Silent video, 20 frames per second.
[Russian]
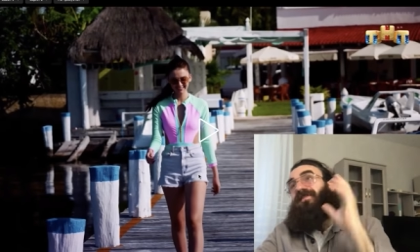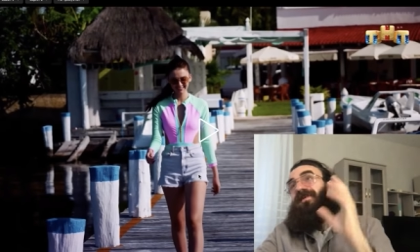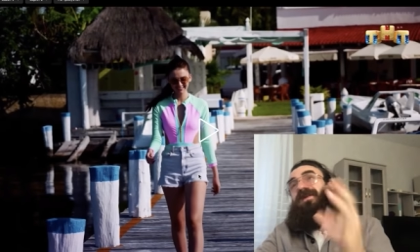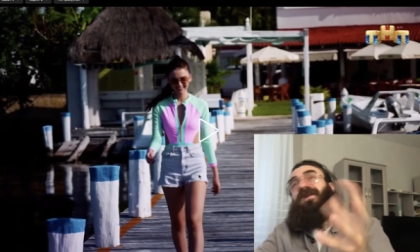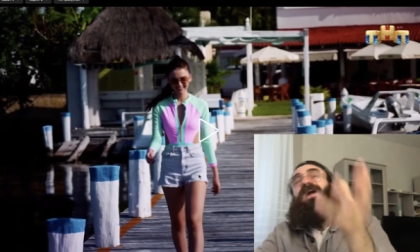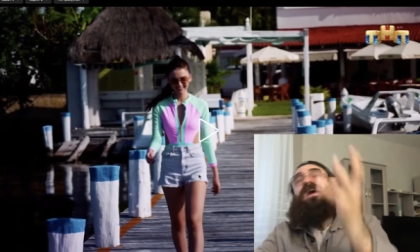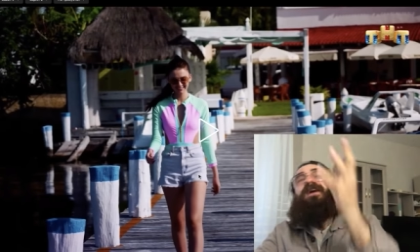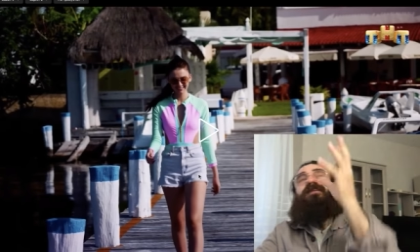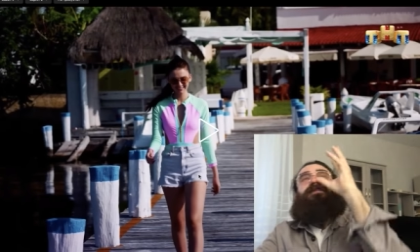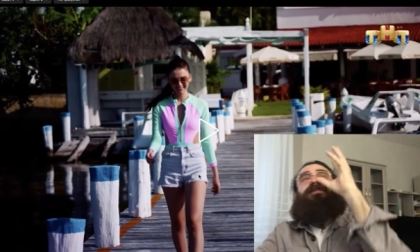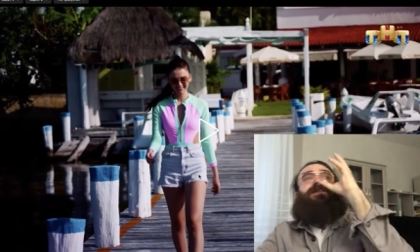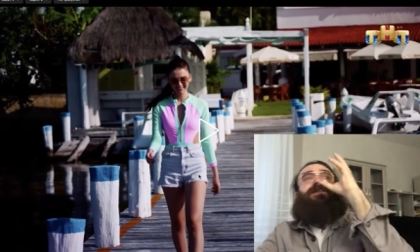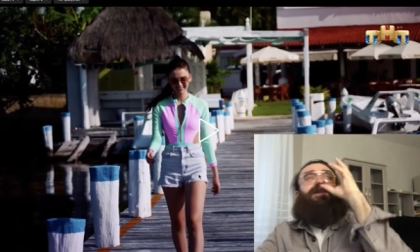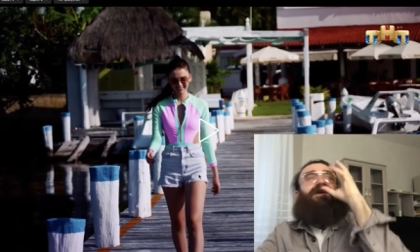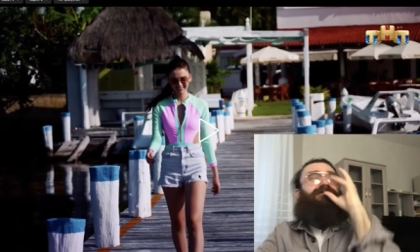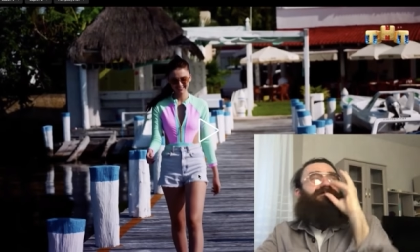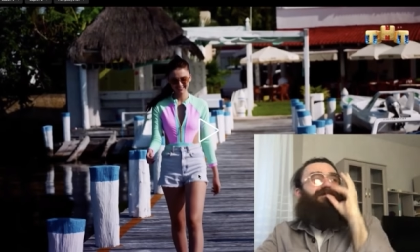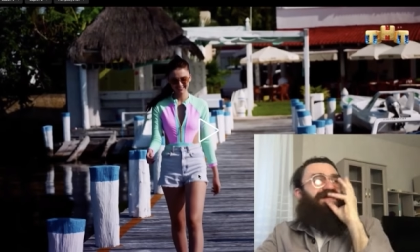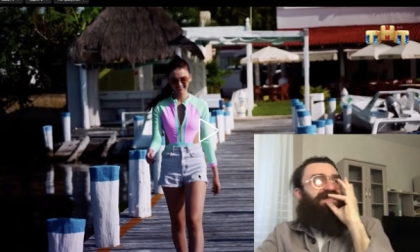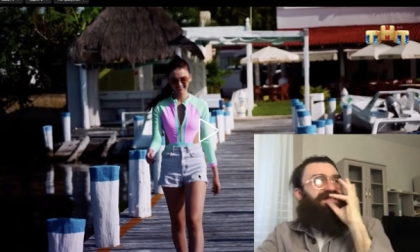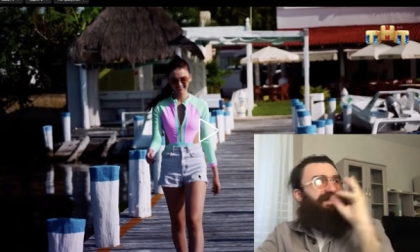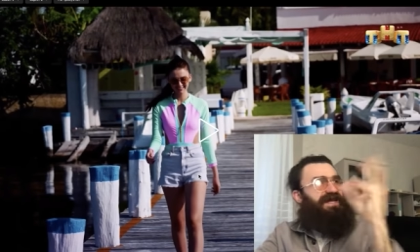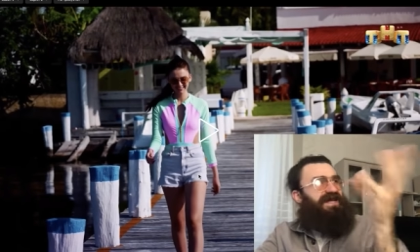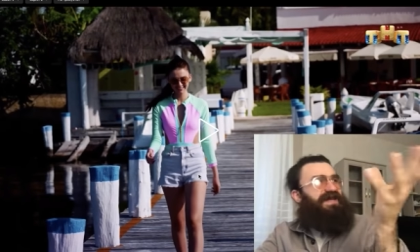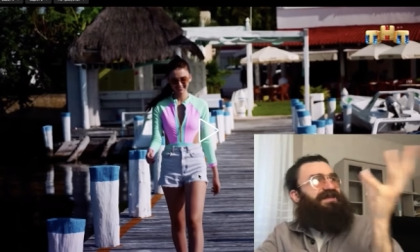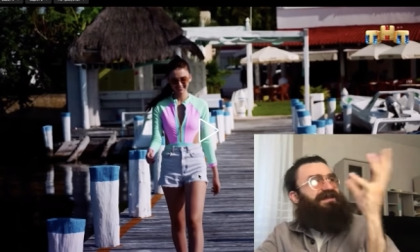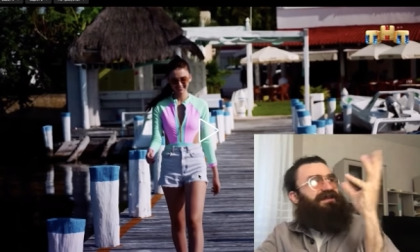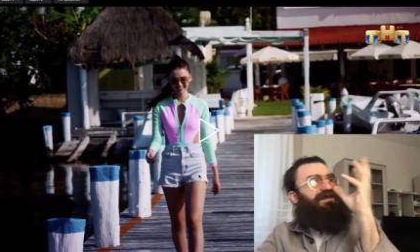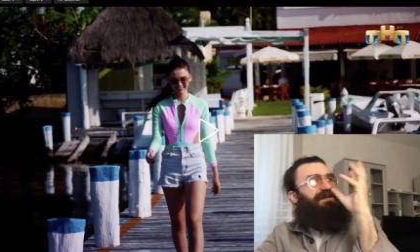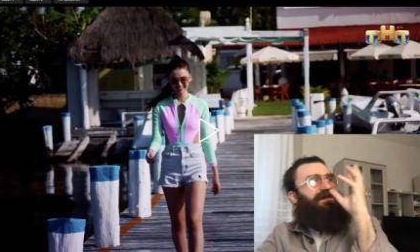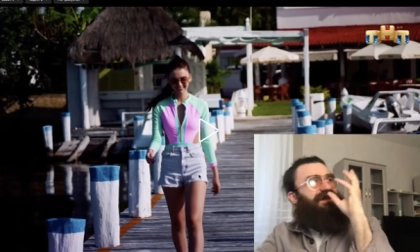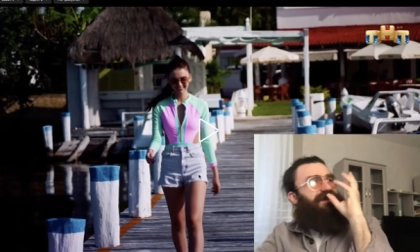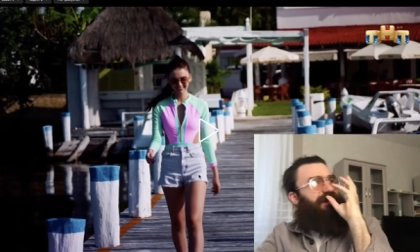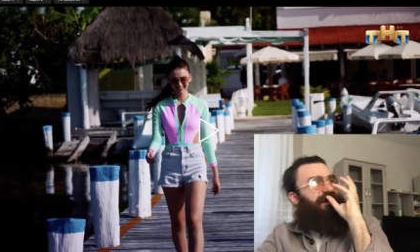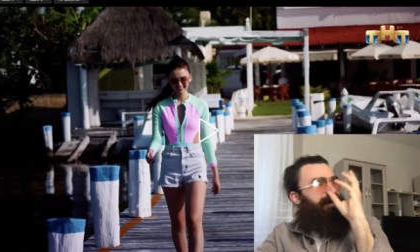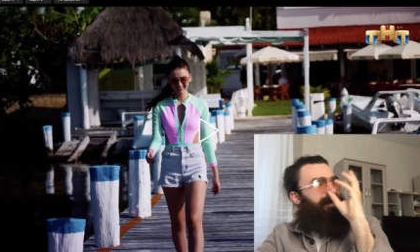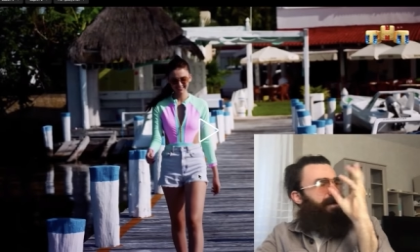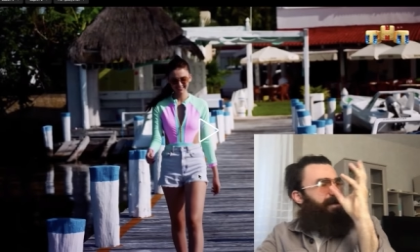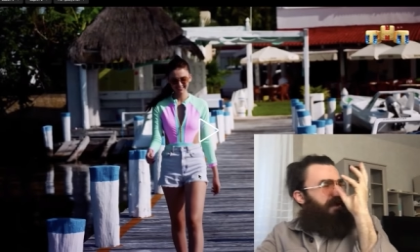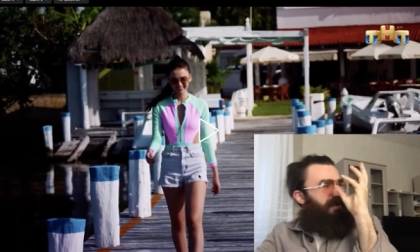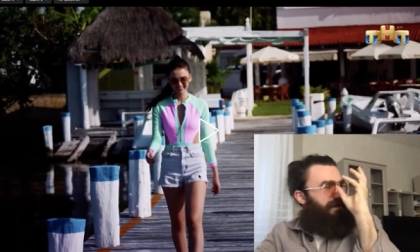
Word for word: правильная, пазантная,